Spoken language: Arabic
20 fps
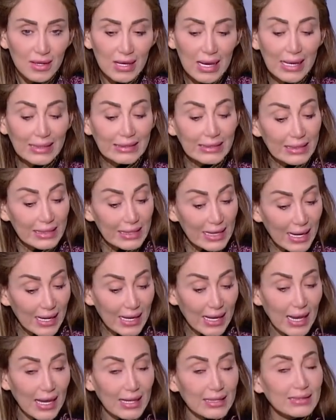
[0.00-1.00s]
هتجرحي
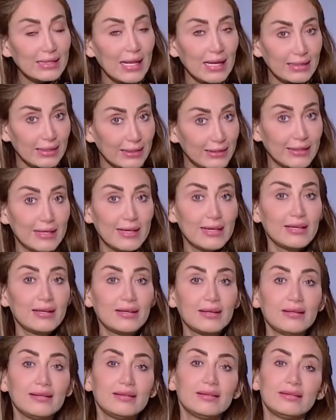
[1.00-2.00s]
حد
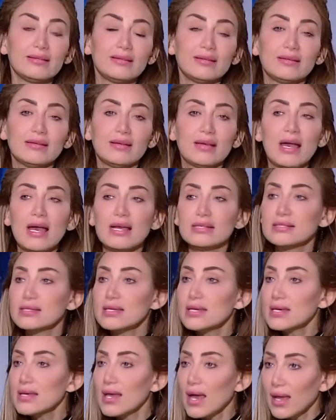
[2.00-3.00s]
هتتجرحي
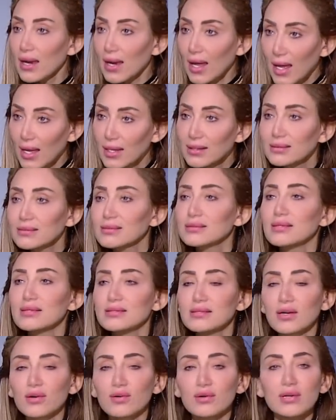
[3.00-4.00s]
هتيجي على حد
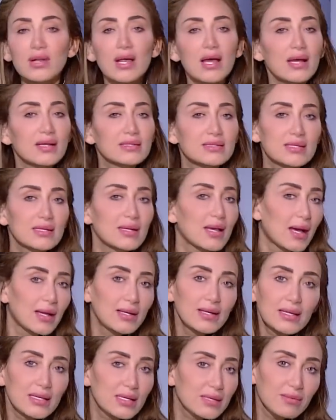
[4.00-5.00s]
الدنيا كلها هتيجي
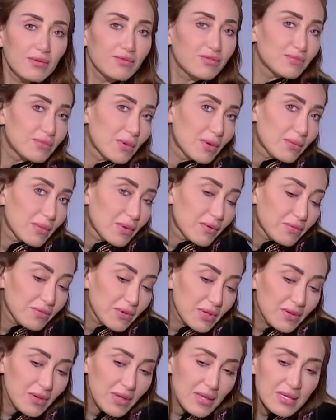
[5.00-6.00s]
عليكي ما في ما
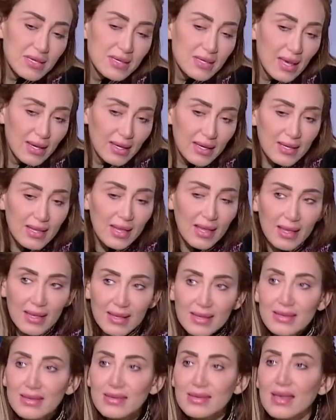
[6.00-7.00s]
هي كده
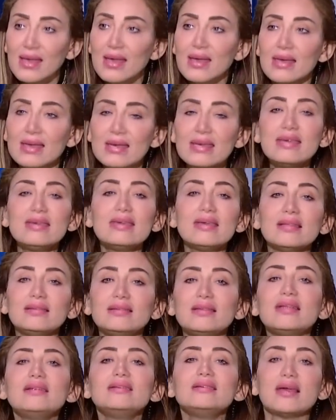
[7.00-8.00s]
هي هي
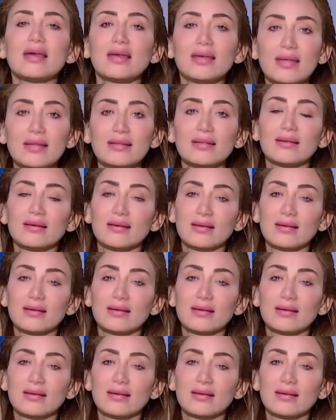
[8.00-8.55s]
الدنيا كده